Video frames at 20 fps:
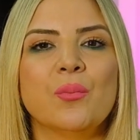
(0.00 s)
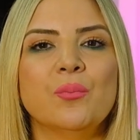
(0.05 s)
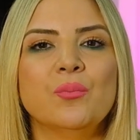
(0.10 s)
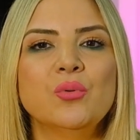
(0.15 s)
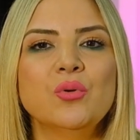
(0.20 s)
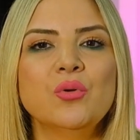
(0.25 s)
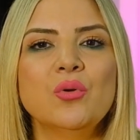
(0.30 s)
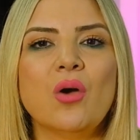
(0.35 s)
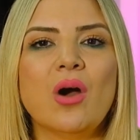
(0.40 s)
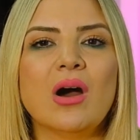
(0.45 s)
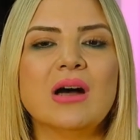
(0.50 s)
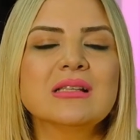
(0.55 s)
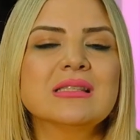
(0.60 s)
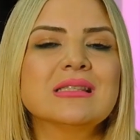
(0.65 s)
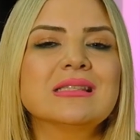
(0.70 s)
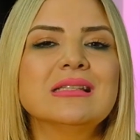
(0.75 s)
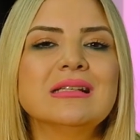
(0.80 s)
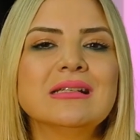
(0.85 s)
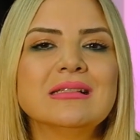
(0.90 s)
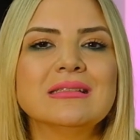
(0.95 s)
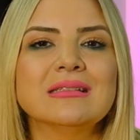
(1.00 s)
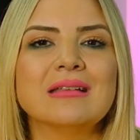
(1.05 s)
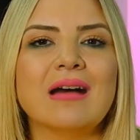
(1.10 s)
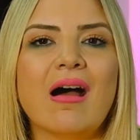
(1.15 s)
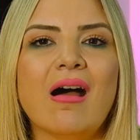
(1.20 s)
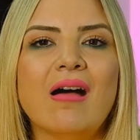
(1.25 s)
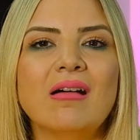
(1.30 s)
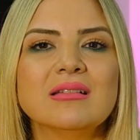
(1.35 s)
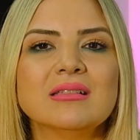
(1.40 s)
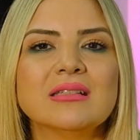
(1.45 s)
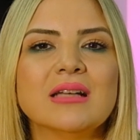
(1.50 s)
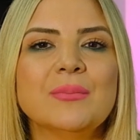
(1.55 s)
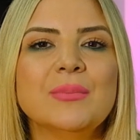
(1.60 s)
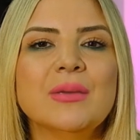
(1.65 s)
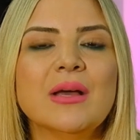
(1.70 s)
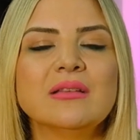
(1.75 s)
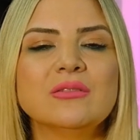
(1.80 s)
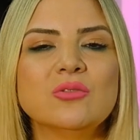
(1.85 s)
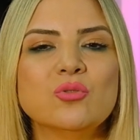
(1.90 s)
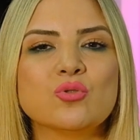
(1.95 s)
Büyü aslında
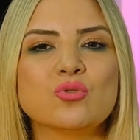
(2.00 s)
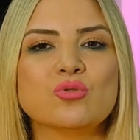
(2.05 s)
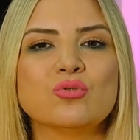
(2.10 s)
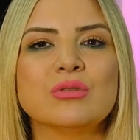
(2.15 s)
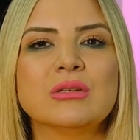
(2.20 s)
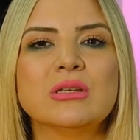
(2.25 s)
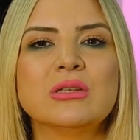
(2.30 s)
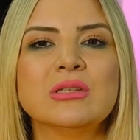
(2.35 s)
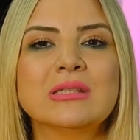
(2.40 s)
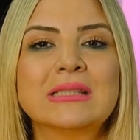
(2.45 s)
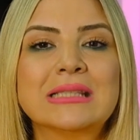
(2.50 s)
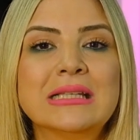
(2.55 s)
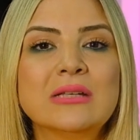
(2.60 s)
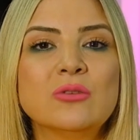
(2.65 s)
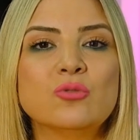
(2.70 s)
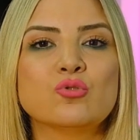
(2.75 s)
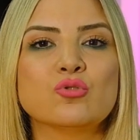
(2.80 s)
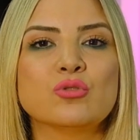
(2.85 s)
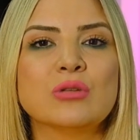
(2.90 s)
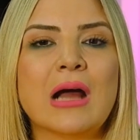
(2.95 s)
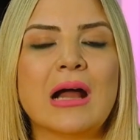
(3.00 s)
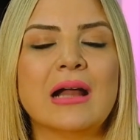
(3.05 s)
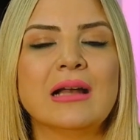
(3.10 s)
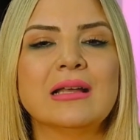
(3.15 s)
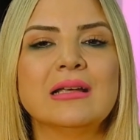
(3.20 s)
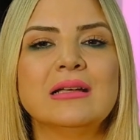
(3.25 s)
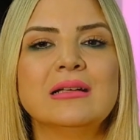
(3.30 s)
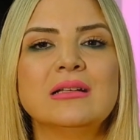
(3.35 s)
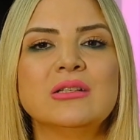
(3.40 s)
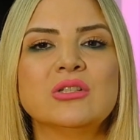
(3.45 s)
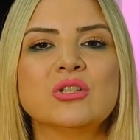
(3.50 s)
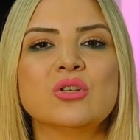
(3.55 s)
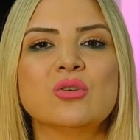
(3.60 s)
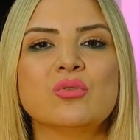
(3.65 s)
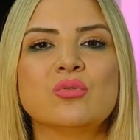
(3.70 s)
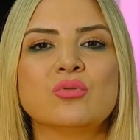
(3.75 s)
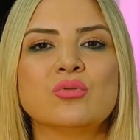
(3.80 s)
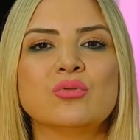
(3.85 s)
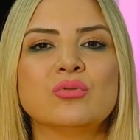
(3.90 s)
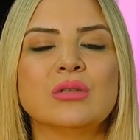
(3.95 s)
tabiat üstü gizli güçlerle ilişki
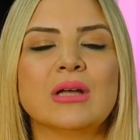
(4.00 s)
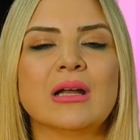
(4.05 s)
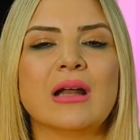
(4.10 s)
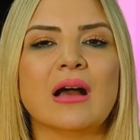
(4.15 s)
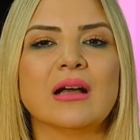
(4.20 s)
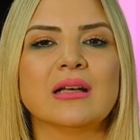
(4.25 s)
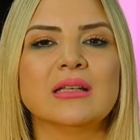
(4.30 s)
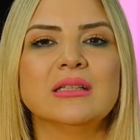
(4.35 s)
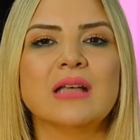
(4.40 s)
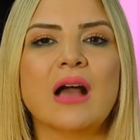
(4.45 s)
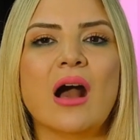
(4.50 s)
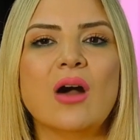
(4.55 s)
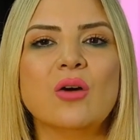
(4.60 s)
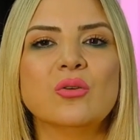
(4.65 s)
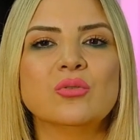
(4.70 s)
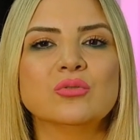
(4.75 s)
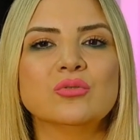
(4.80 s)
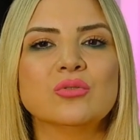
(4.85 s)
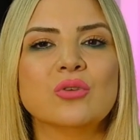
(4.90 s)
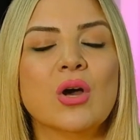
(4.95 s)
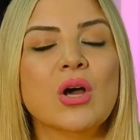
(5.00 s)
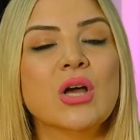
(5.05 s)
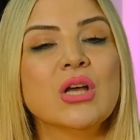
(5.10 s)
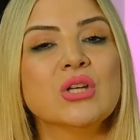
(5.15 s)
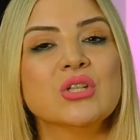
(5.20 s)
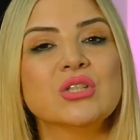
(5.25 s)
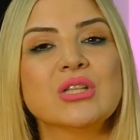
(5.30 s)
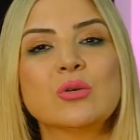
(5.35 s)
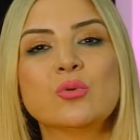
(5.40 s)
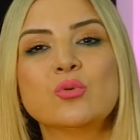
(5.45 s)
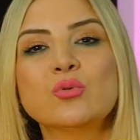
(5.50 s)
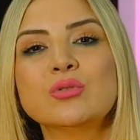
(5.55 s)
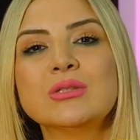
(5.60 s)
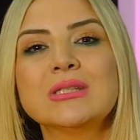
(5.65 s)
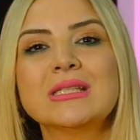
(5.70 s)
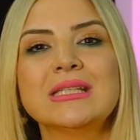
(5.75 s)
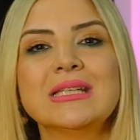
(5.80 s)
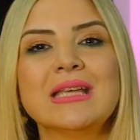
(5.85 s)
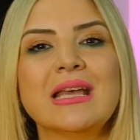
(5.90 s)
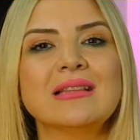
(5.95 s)
kurularak yahut işte
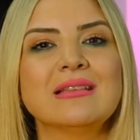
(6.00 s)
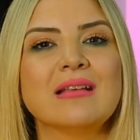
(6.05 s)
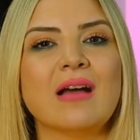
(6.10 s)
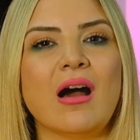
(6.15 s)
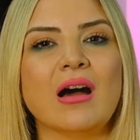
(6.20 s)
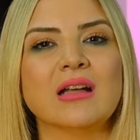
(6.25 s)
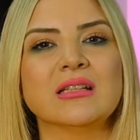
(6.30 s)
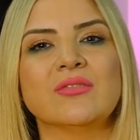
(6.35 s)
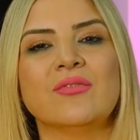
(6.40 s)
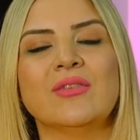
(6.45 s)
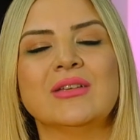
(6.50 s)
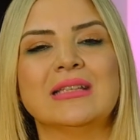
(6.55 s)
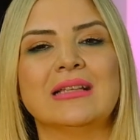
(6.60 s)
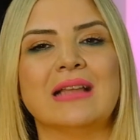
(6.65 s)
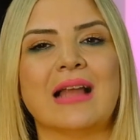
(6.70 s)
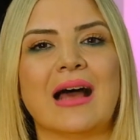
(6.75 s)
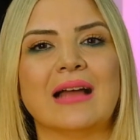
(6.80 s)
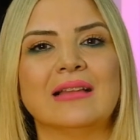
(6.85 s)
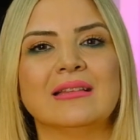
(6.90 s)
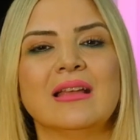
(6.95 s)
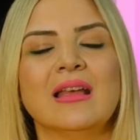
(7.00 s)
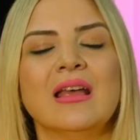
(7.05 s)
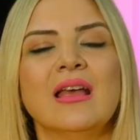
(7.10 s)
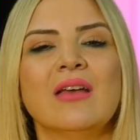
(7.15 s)
kutsiyet atfedilen